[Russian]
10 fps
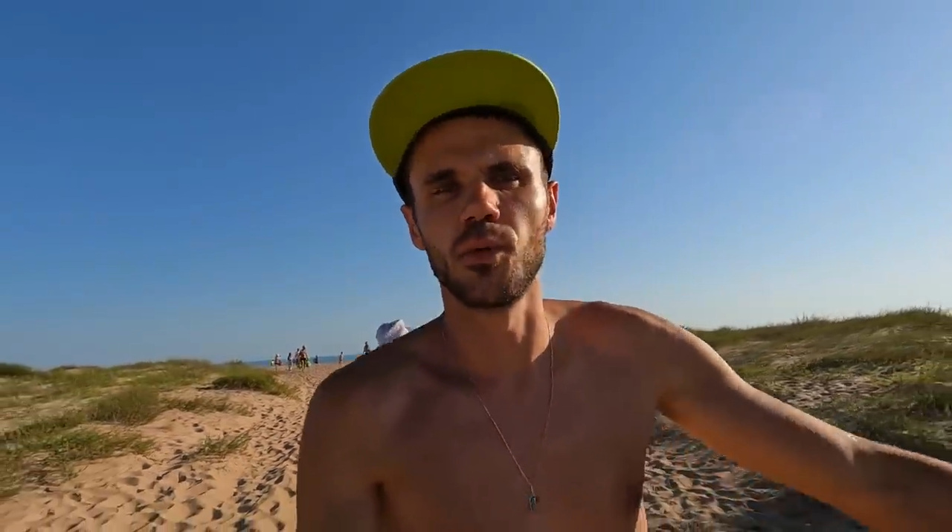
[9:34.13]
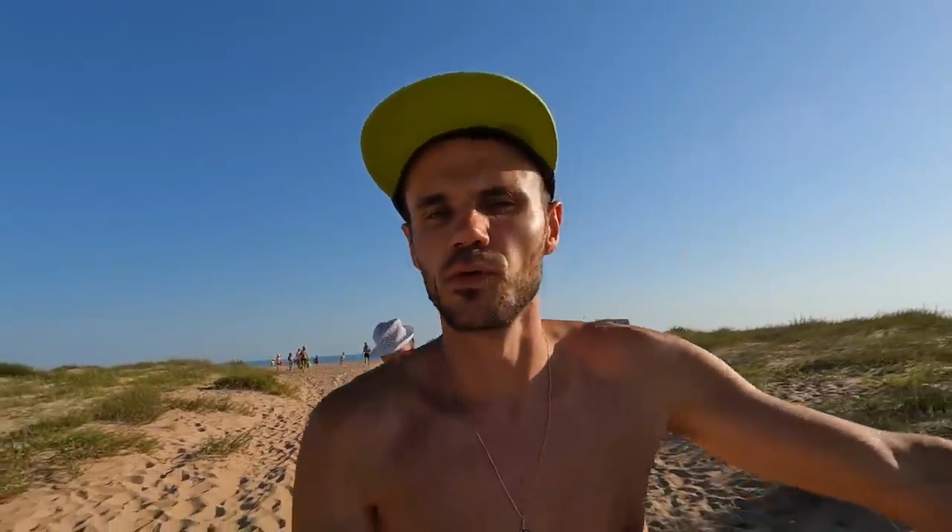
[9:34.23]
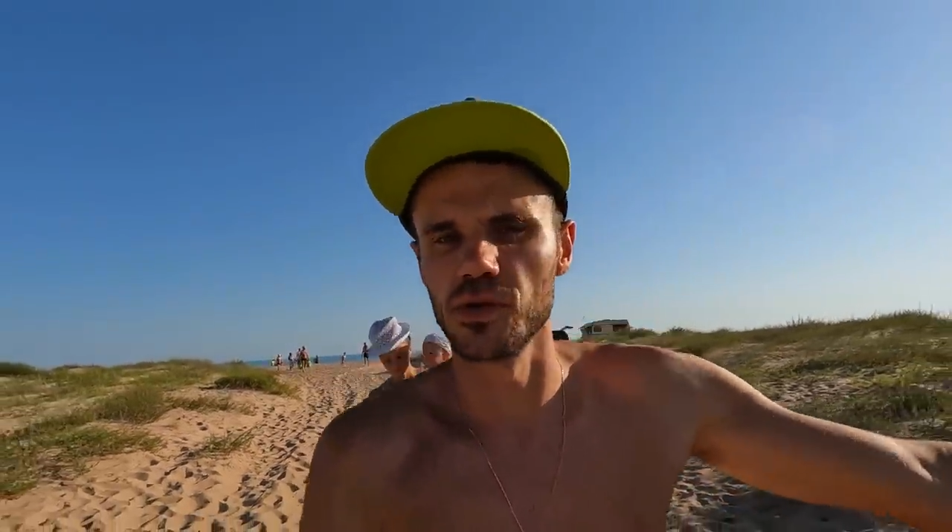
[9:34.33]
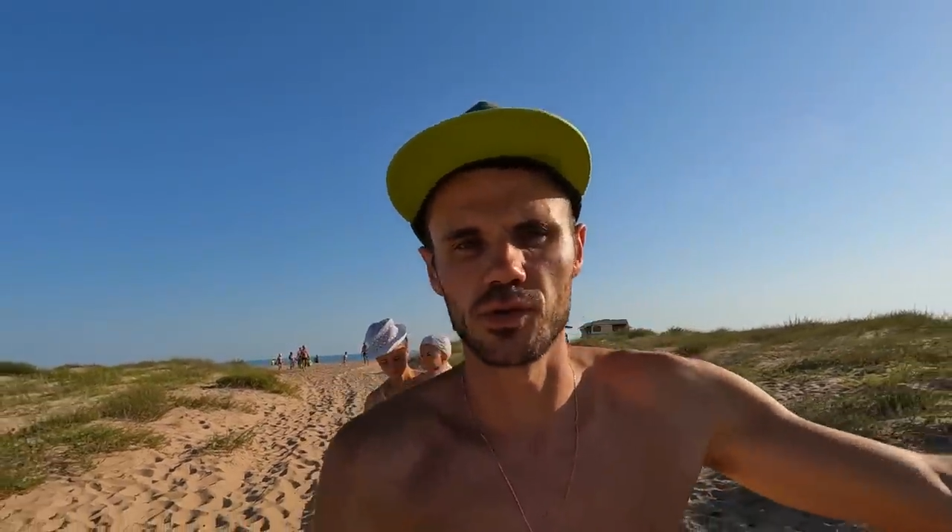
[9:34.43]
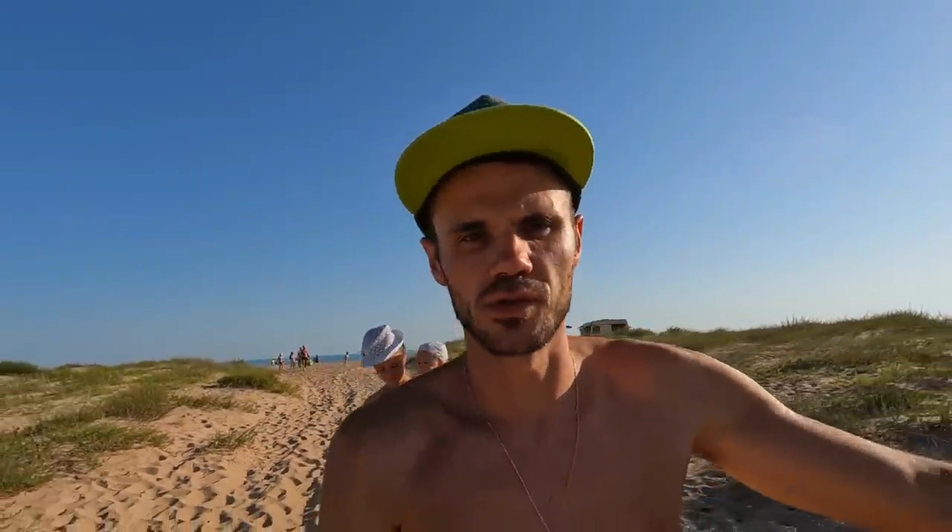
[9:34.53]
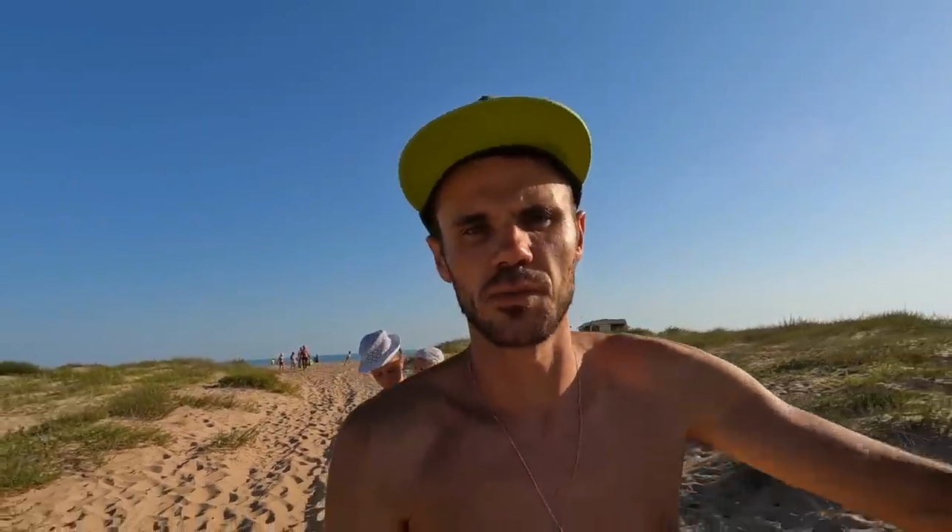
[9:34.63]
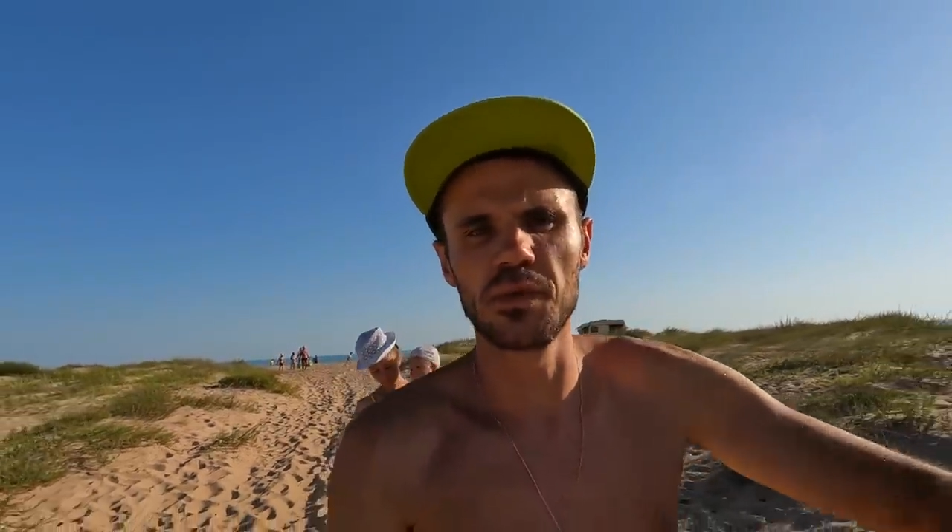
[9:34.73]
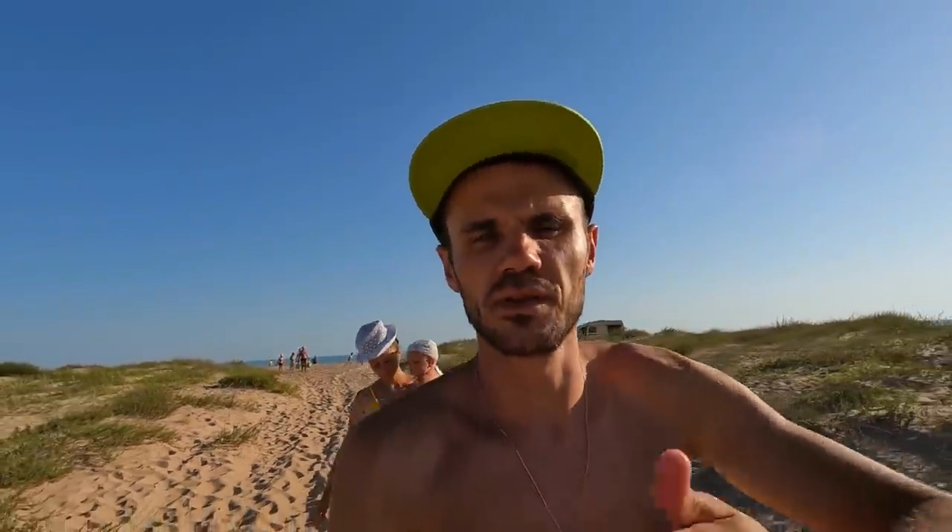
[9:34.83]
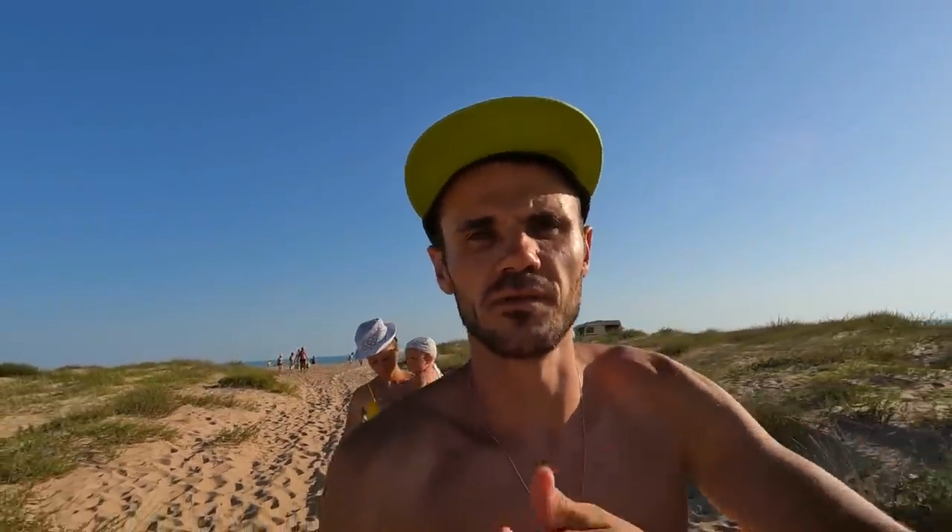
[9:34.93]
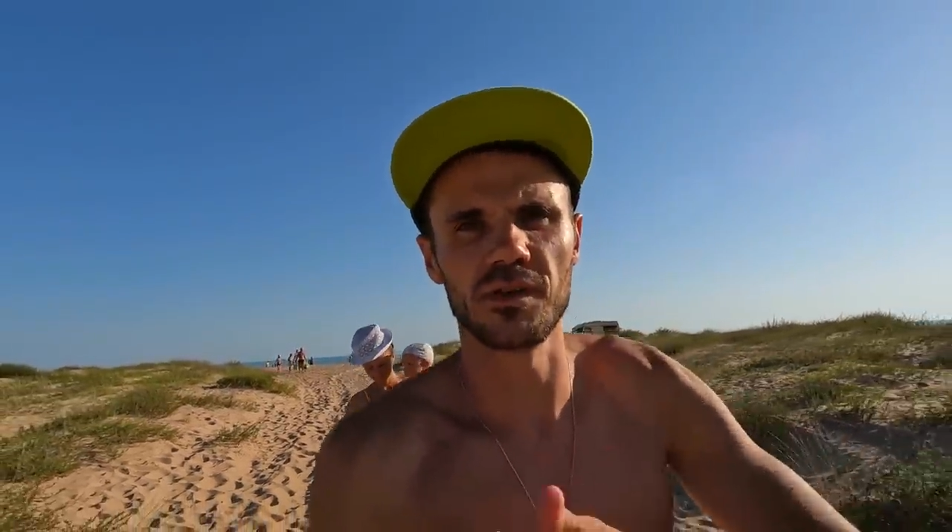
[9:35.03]
полностью
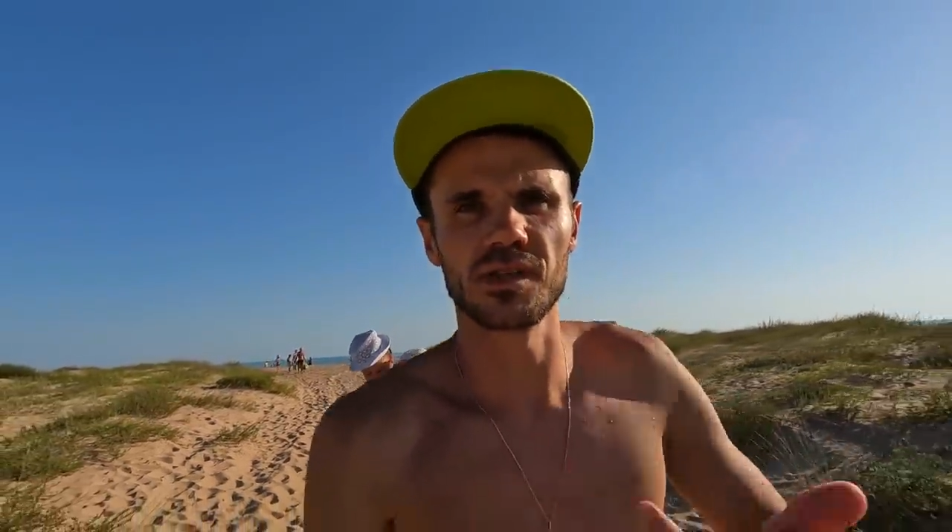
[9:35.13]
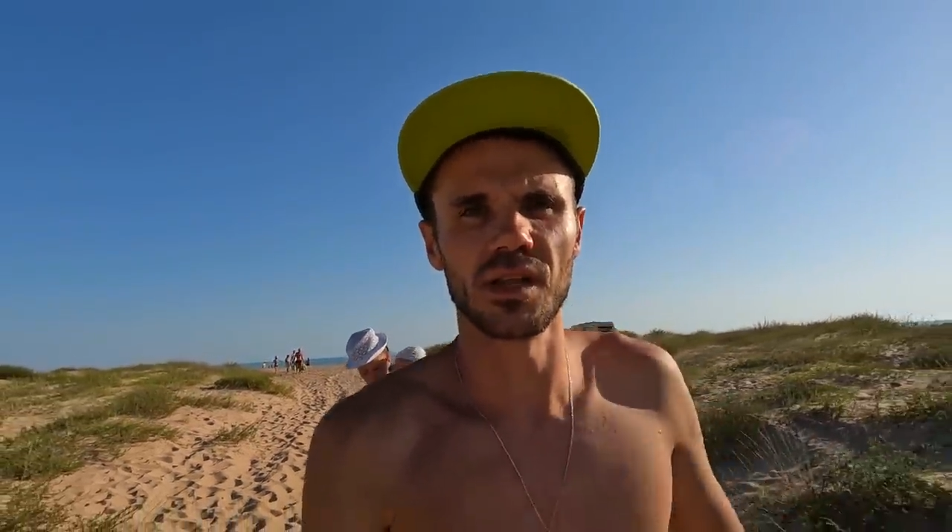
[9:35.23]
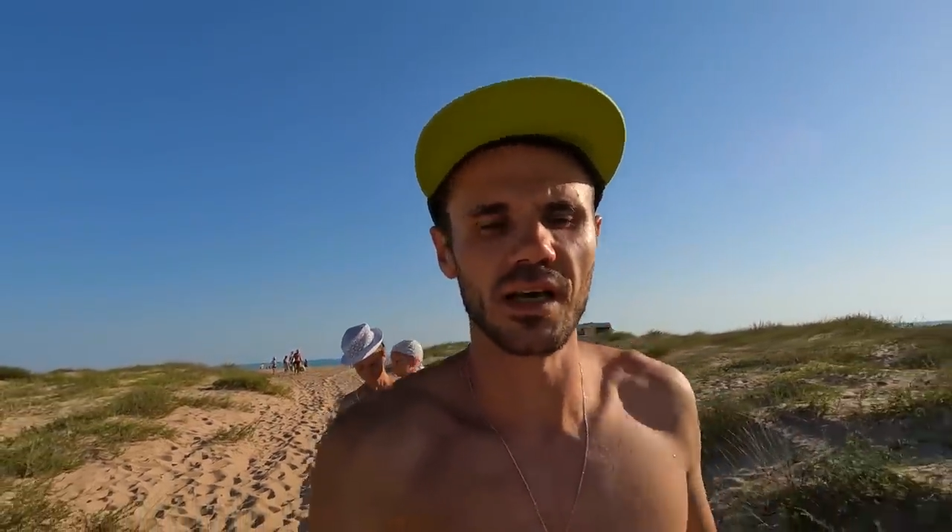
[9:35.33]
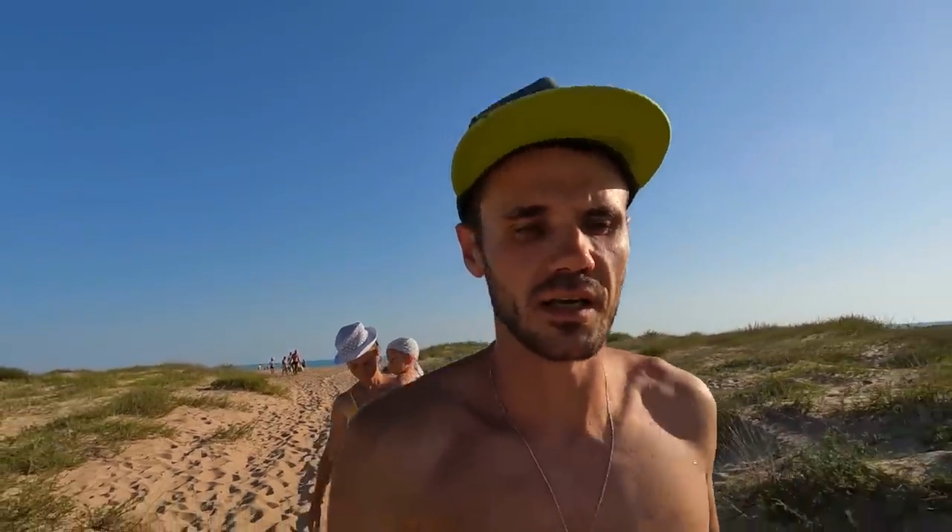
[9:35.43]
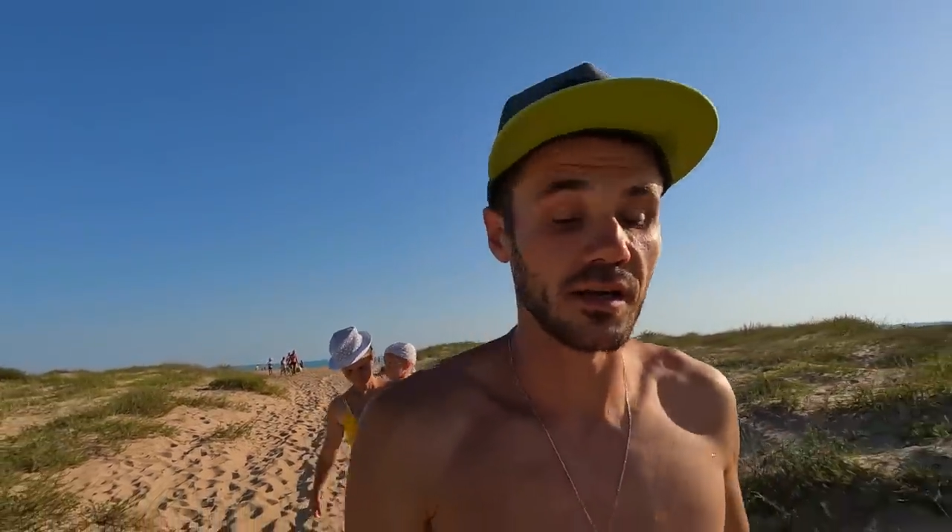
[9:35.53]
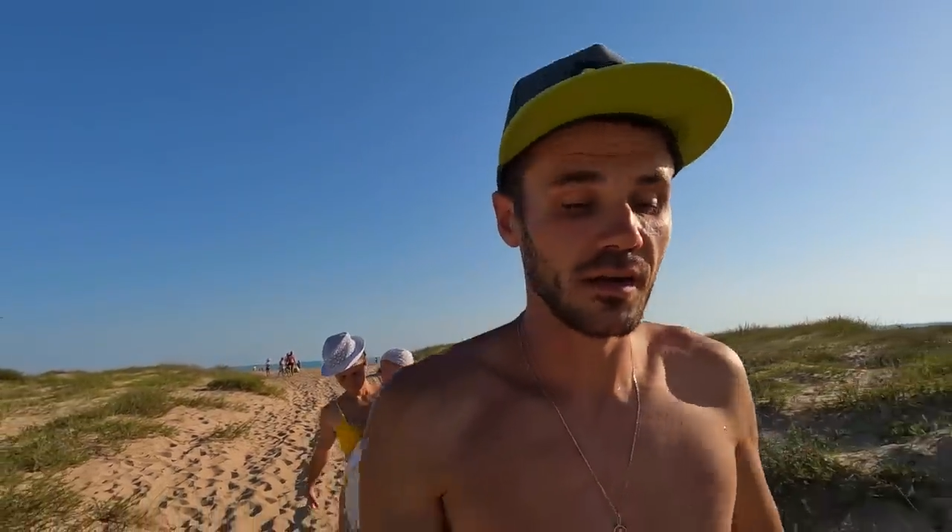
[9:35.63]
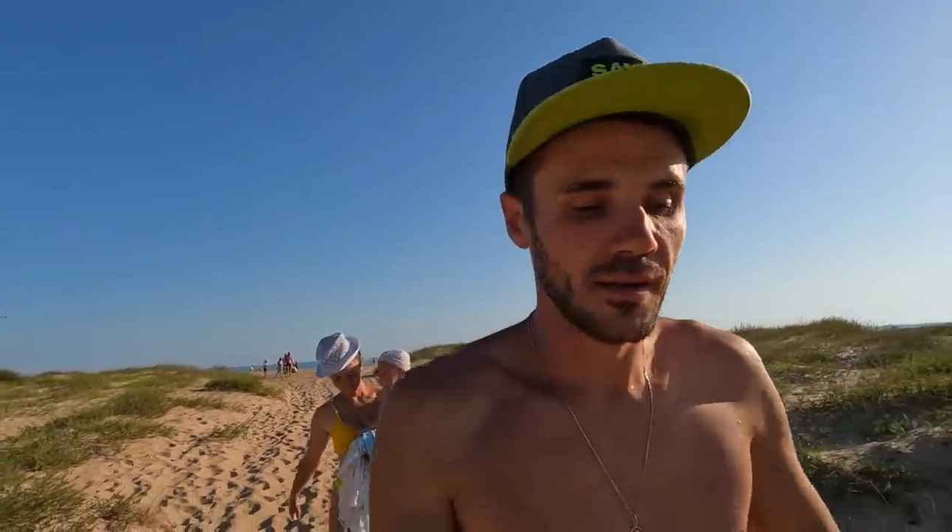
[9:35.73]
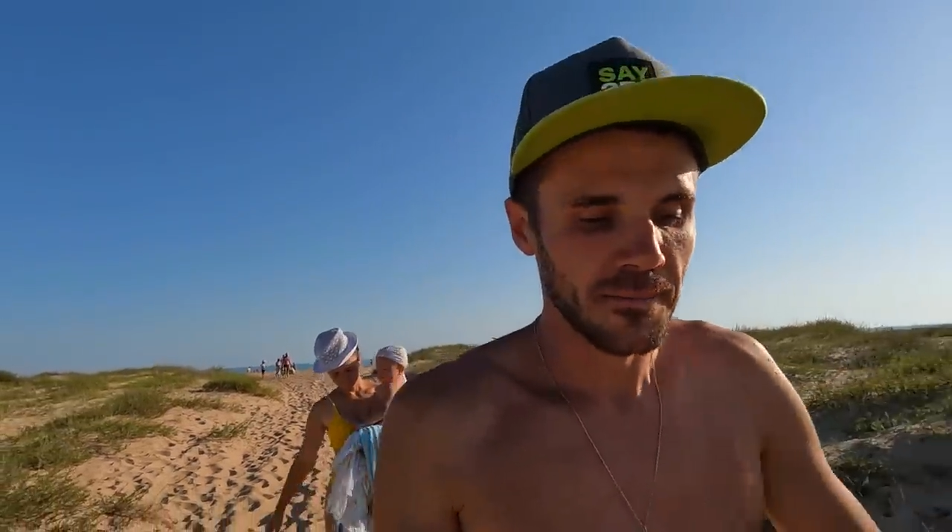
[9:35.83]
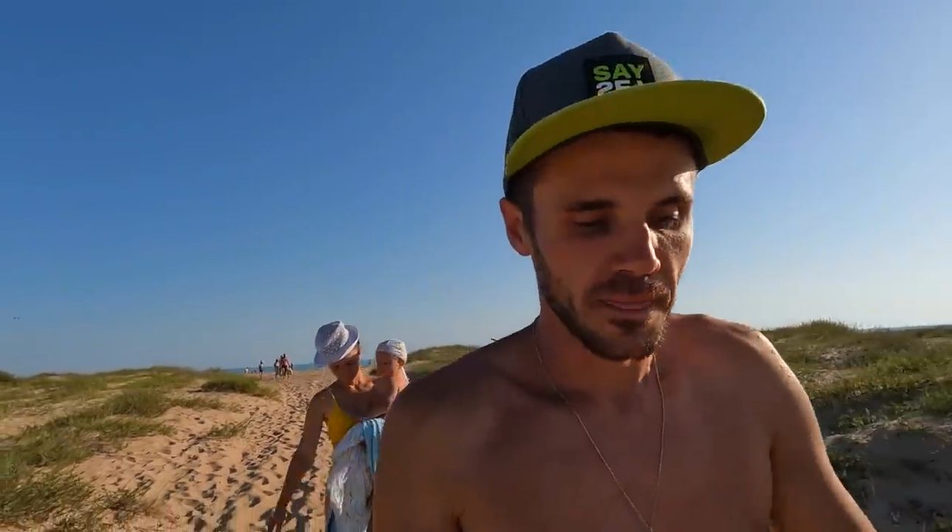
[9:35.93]
запитан весь лагерь